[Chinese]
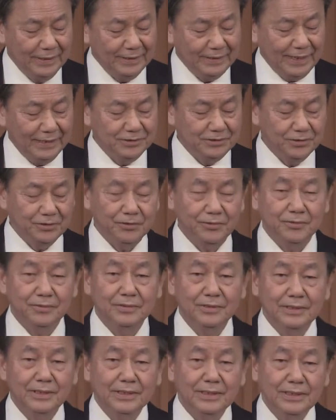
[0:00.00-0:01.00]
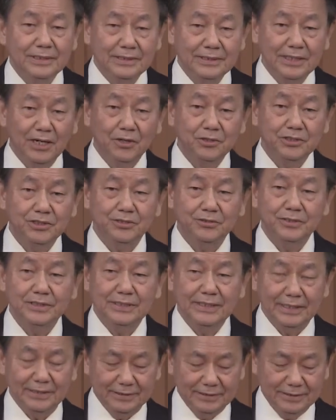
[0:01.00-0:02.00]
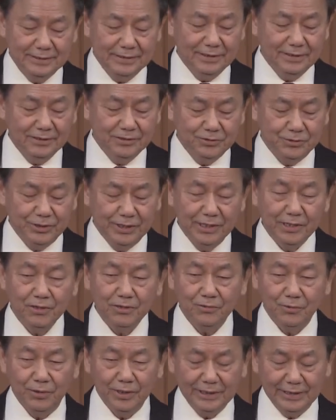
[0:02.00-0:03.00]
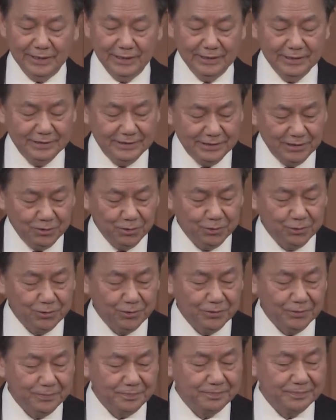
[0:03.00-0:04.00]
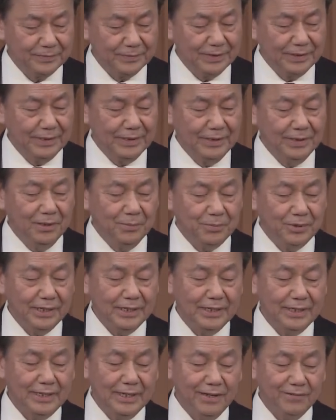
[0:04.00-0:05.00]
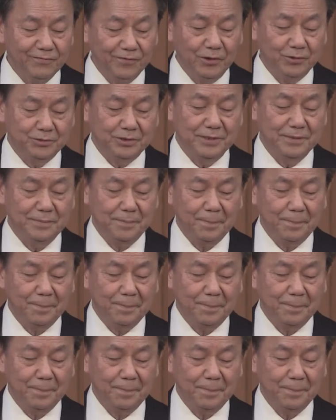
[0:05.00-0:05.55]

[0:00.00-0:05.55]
他就要求一件全国的基督徒 pray and vote。